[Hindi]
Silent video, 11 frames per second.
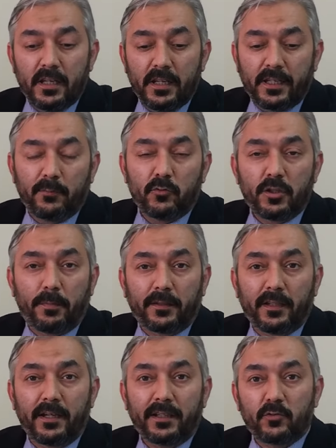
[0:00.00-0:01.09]
लेकिन मुझे पता
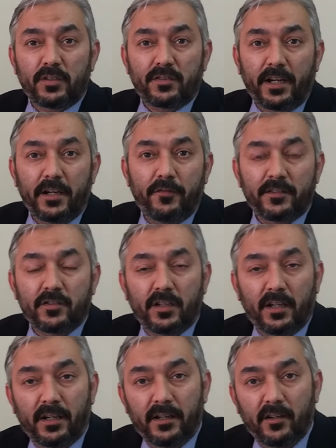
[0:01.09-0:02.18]
है कि उसके साइड इफ़ेक्ट्स क्या
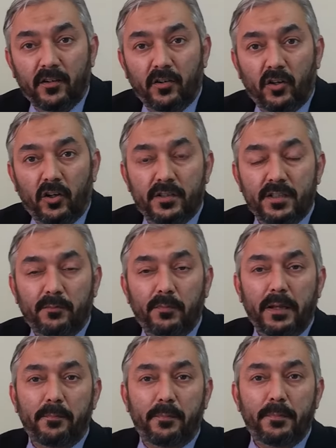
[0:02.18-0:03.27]
हैं और जब
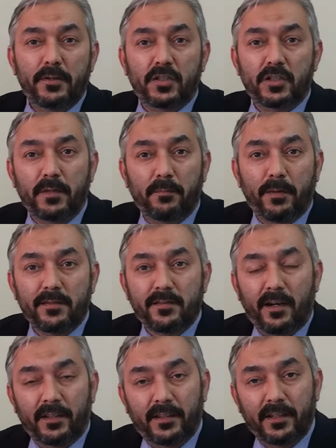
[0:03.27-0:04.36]
मेरे पेशेंट्स मेरे पास
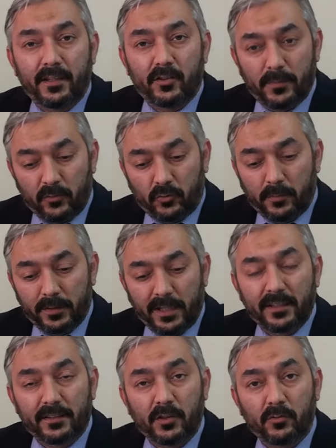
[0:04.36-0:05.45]
आते हैं तो मैं उनको बता
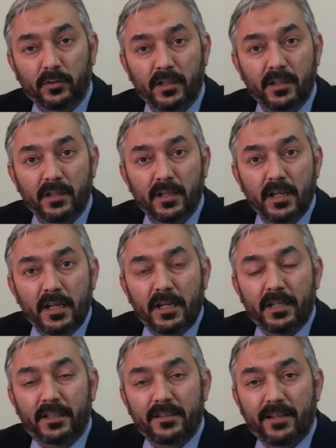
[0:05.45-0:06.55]
देता हूँ कि
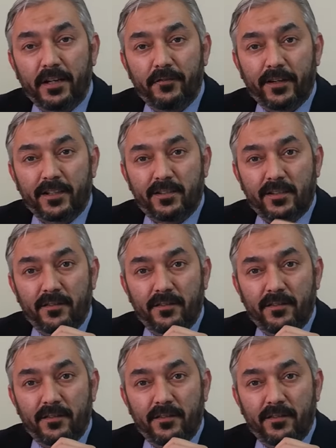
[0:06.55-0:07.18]
इनके साइड इफ़ेक्ट्स